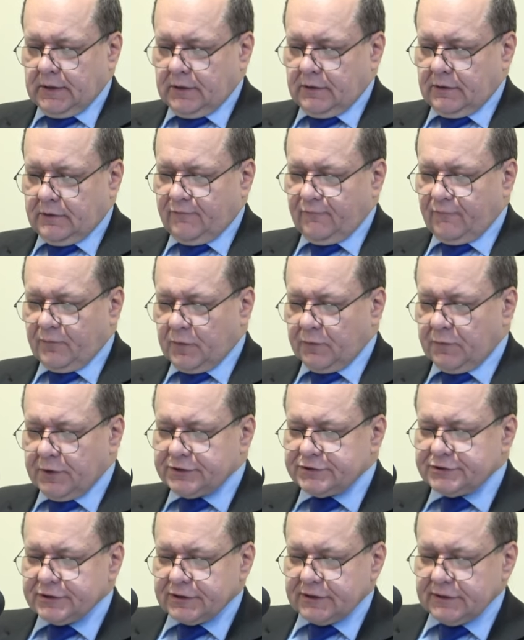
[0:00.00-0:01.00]
Y, w
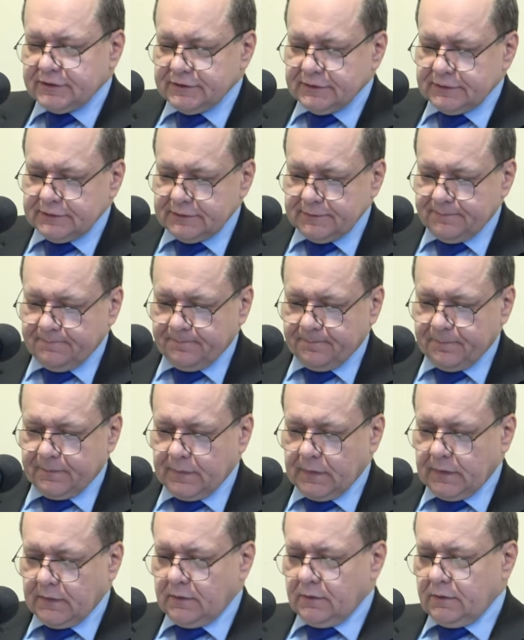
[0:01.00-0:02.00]
momencie, kiedy
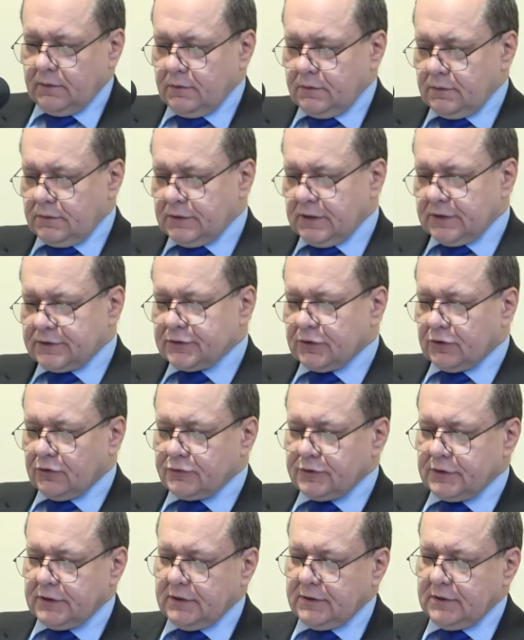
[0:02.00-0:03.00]
mm, na
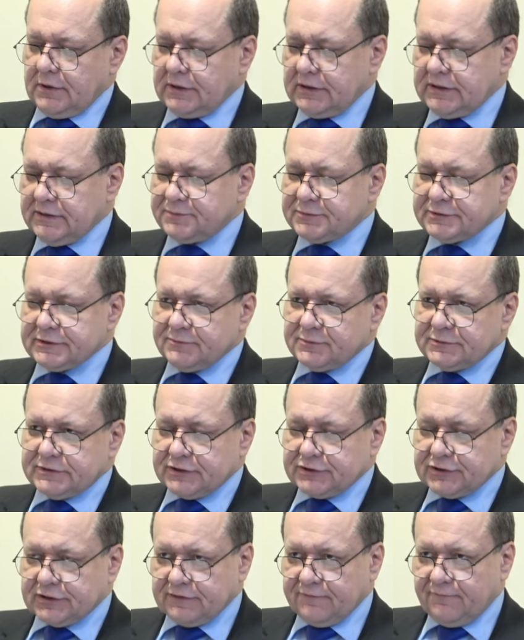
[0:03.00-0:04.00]
tronie egipskim
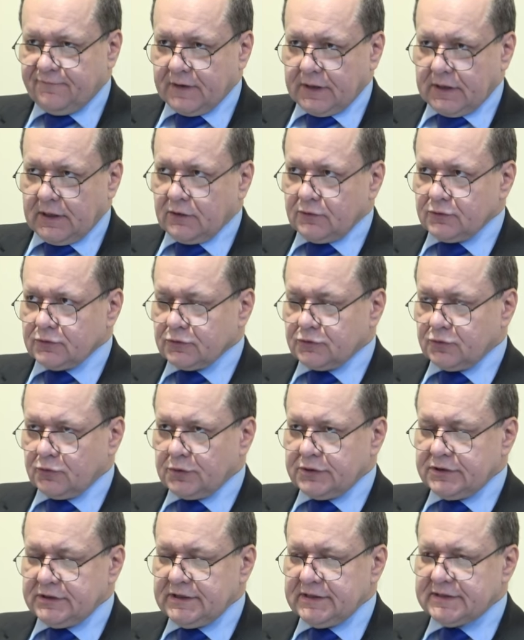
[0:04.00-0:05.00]
zasiadł faraon,
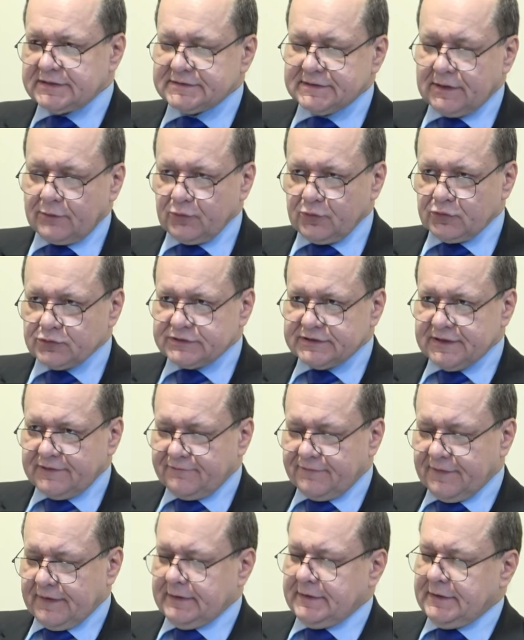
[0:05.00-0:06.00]
który nie znał
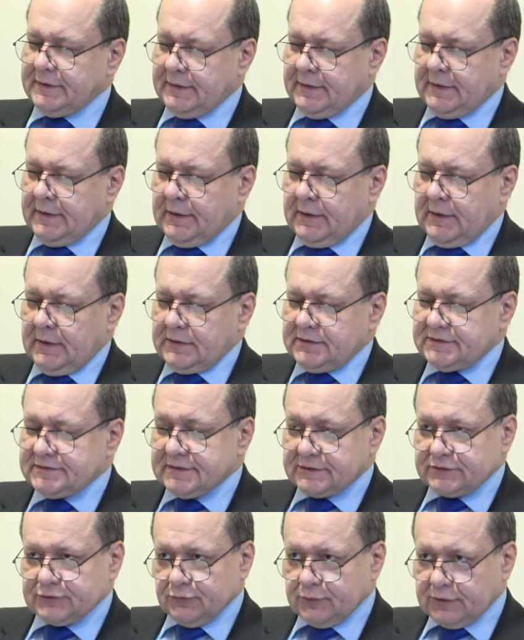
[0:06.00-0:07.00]
Józefa i
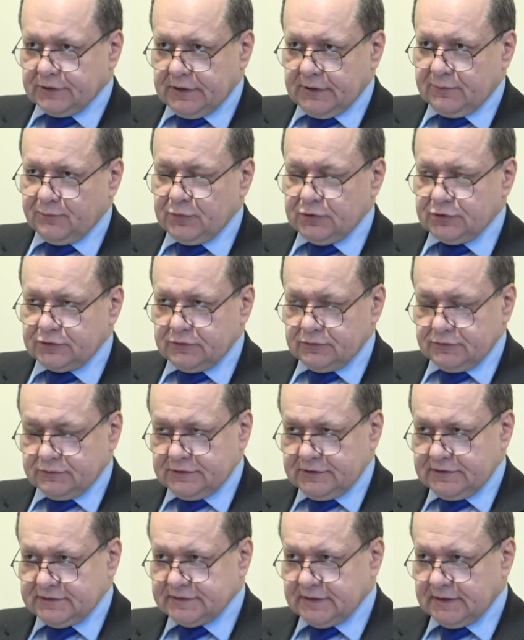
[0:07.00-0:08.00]
zaczął gnębić
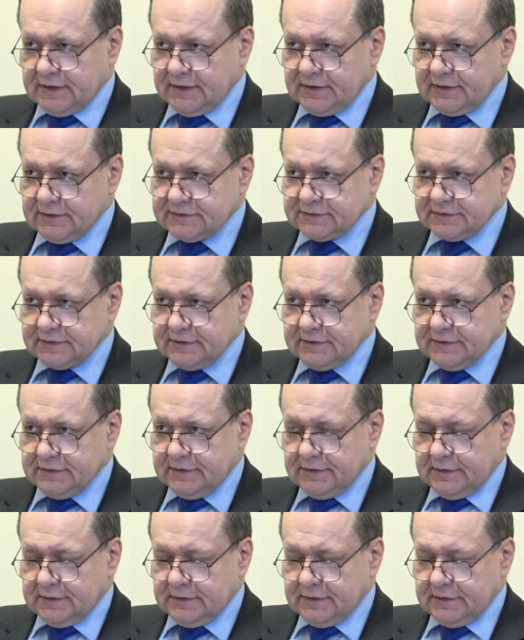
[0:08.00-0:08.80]
lud izraelski.